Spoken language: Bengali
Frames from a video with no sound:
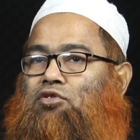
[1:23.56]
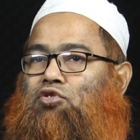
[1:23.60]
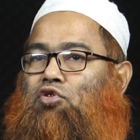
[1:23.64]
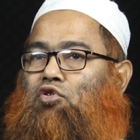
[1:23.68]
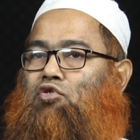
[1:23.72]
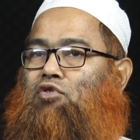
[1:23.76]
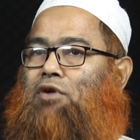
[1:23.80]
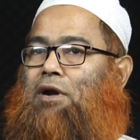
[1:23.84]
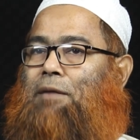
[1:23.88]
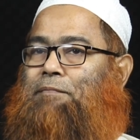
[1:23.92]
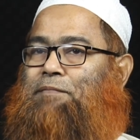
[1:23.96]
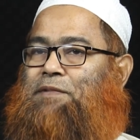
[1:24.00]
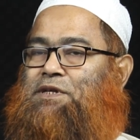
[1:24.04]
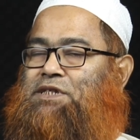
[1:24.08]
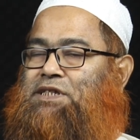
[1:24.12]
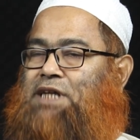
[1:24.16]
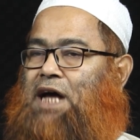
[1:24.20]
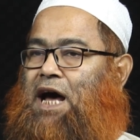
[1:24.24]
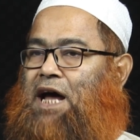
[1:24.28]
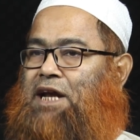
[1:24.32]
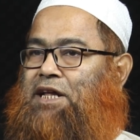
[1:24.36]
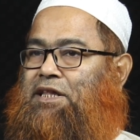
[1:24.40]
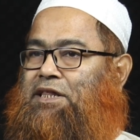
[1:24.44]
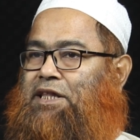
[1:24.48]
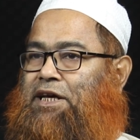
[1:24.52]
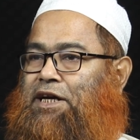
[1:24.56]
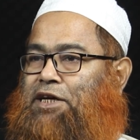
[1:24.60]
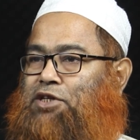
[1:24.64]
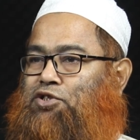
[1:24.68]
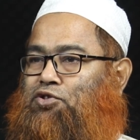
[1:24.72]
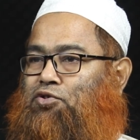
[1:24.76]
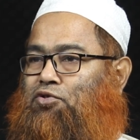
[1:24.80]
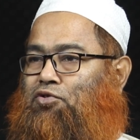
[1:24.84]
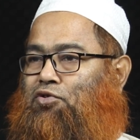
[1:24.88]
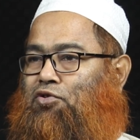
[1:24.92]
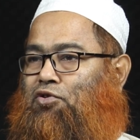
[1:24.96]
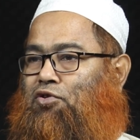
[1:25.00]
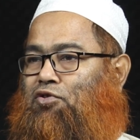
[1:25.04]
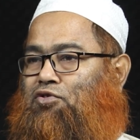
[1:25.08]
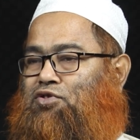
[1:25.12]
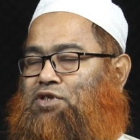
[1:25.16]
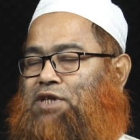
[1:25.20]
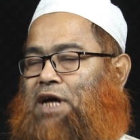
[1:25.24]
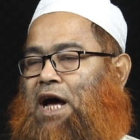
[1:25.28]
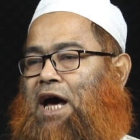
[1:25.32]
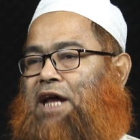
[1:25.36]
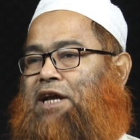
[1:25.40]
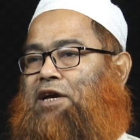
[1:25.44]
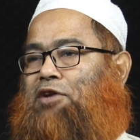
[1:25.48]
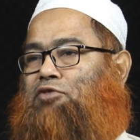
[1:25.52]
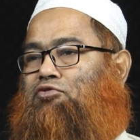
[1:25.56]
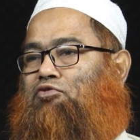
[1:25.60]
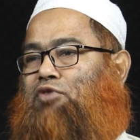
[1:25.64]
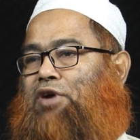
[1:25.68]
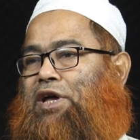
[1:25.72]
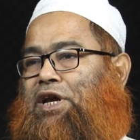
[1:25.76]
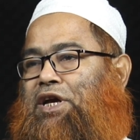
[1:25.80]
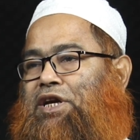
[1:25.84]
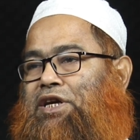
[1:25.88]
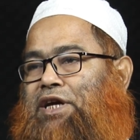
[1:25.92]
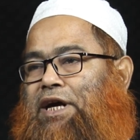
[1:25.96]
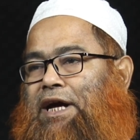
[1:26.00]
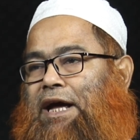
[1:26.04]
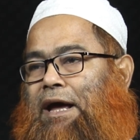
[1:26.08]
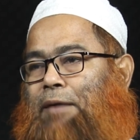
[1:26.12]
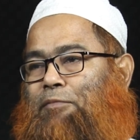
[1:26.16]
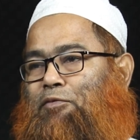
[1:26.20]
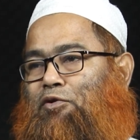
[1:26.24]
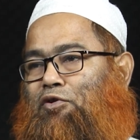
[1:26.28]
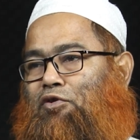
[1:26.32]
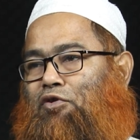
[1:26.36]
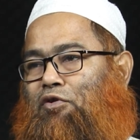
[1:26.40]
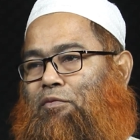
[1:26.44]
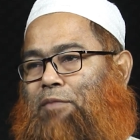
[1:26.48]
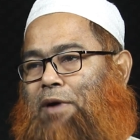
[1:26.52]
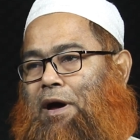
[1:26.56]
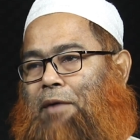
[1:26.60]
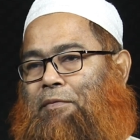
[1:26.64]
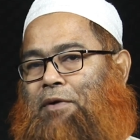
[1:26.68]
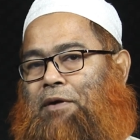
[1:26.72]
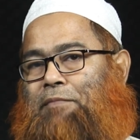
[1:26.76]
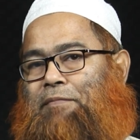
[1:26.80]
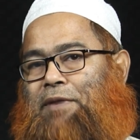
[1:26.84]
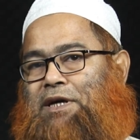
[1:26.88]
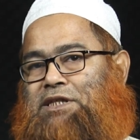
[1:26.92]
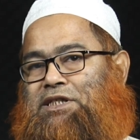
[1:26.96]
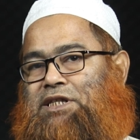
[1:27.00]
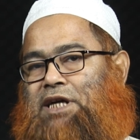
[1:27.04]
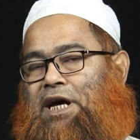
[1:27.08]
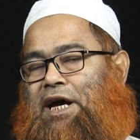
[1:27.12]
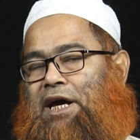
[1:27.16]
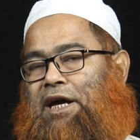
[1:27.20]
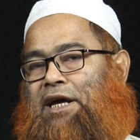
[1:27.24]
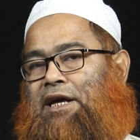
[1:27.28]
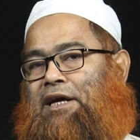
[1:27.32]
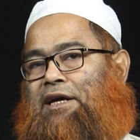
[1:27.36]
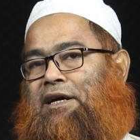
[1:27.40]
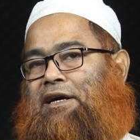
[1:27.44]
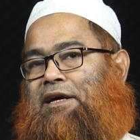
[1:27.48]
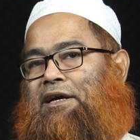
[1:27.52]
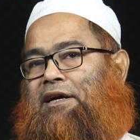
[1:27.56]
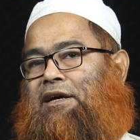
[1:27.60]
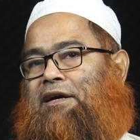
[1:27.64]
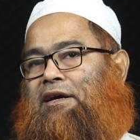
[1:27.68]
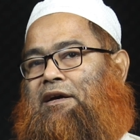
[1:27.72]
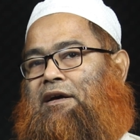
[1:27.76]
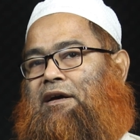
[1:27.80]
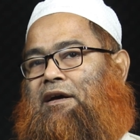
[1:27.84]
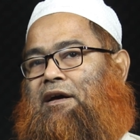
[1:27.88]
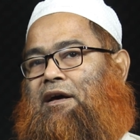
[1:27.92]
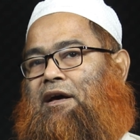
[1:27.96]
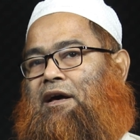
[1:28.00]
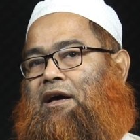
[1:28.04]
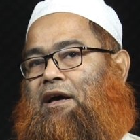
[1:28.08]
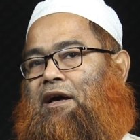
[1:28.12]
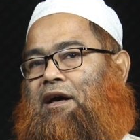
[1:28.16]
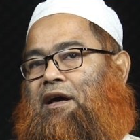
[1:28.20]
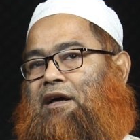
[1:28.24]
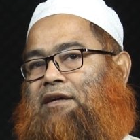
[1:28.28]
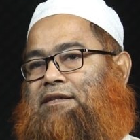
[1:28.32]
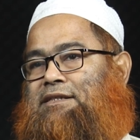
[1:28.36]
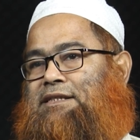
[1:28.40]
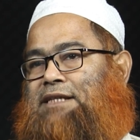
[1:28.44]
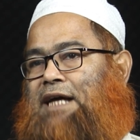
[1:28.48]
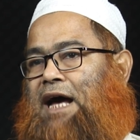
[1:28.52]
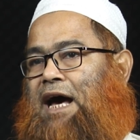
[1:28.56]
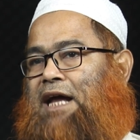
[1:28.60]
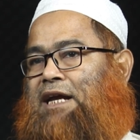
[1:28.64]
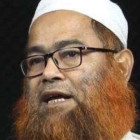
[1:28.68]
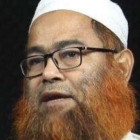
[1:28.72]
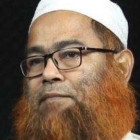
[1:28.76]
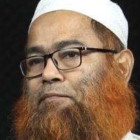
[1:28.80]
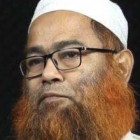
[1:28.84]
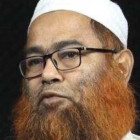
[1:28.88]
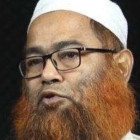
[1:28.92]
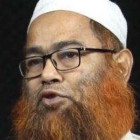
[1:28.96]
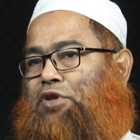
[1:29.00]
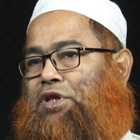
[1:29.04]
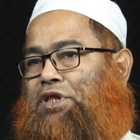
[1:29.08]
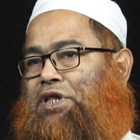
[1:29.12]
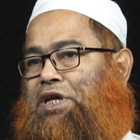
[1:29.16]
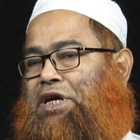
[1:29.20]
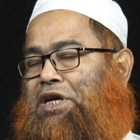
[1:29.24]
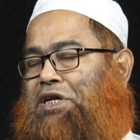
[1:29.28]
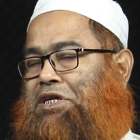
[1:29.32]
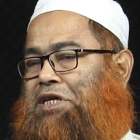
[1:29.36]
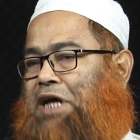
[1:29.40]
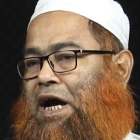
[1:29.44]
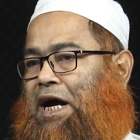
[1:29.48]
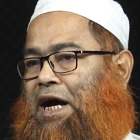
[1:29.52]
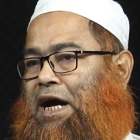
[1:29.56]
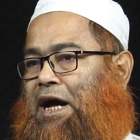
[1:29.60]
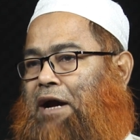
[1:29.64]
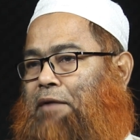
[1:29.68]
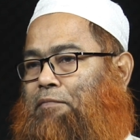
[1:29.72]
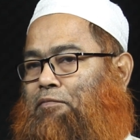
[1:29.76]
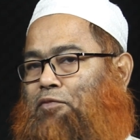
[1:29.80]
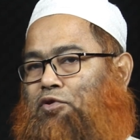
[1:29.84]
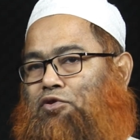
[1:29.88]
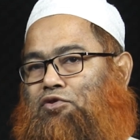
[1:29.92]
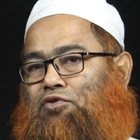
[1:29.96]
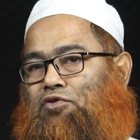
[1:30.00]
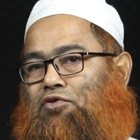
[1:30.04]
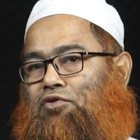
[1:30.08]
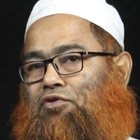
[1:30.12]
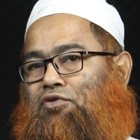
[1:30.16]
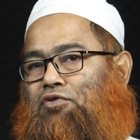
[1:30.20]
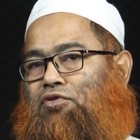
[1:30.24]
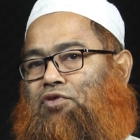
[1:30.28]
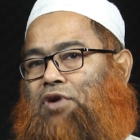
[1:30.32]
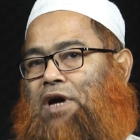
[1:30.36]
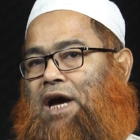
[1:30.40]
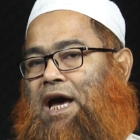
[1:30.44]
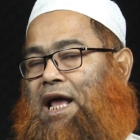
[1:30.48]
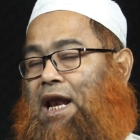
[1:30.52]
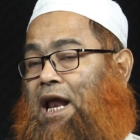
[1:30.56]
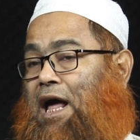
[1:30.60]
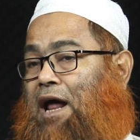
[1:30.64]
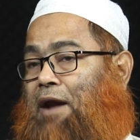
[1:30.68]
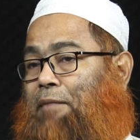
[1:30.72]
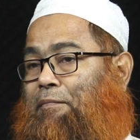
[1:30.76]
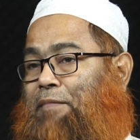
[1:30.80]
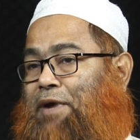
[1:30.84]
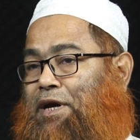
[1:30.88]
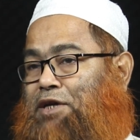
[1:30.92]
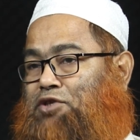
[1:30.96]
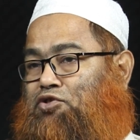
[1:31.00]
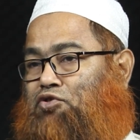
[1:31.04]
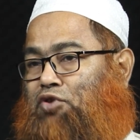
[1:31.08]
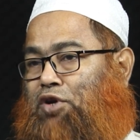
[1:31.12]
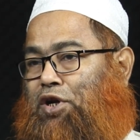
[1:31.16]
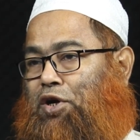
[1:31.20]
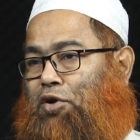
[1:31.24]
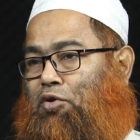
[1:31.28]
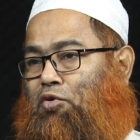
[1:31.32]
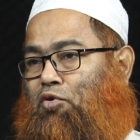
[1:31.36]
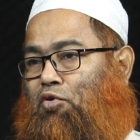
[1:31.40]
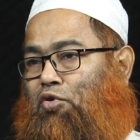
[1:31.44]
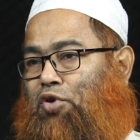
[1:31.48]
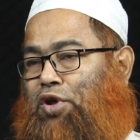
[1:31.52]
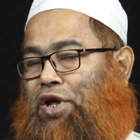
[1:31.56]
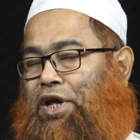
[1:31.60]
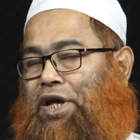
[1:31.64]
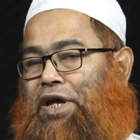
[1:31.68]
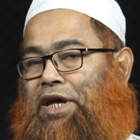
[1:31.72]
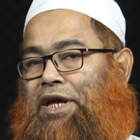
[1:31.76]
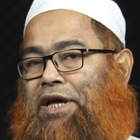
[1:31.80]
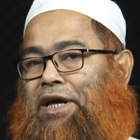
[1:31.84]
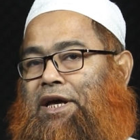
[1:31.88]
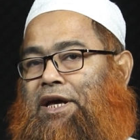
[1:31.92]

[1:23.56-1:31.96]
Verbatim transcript: ধরুন আপনি সাহারি থেকে শুরু হলো সাহারির তৈরিটা কেমন হবে আমার বাসায় সাহারির প্রতিদিন ডাকার মতো অ্যালার্মের জন্য ঘড়ি